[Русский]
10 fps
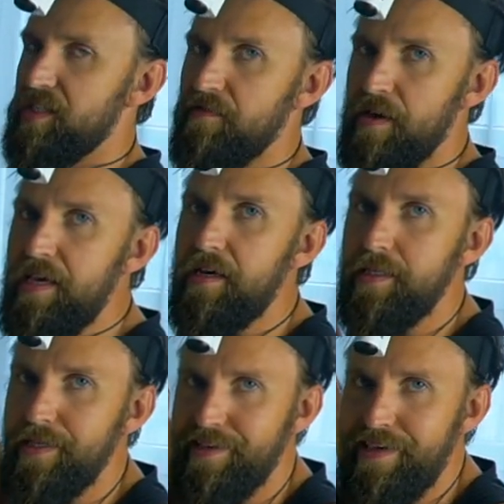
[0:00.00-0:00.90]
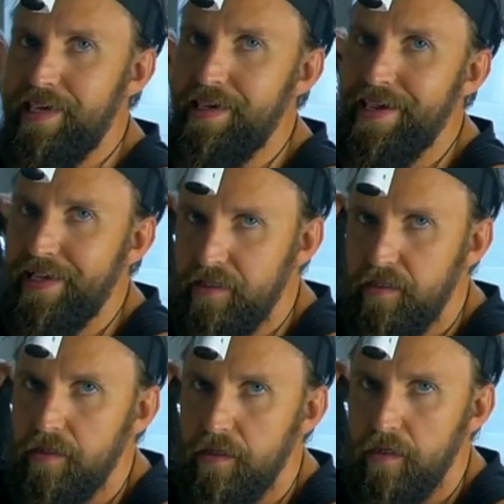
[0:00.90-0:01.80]
Свои косяки
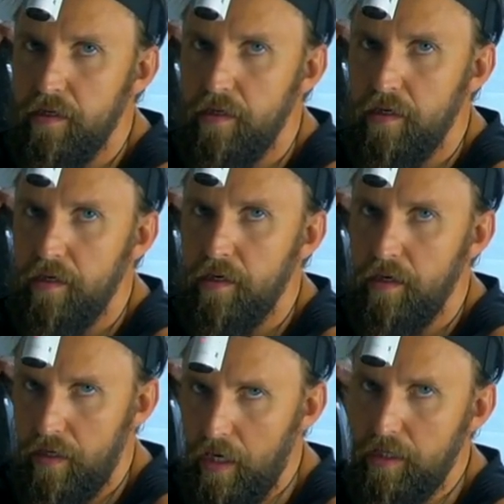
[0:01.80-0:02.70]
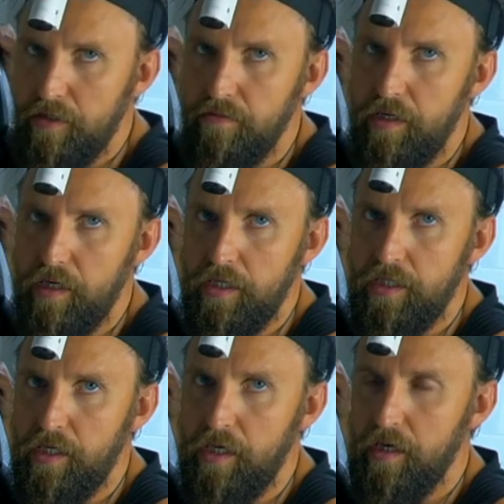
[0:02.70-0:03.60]
есть. Есть свои
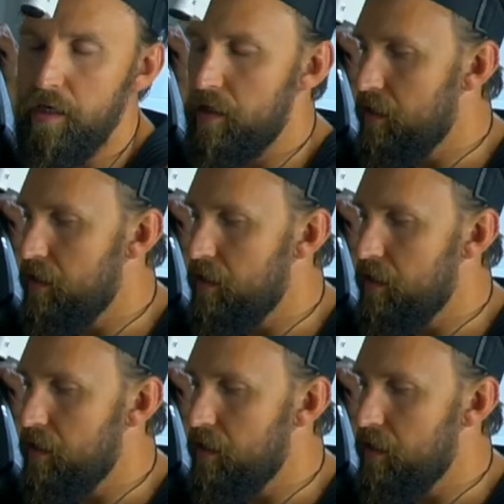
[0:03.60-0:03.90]
косяки.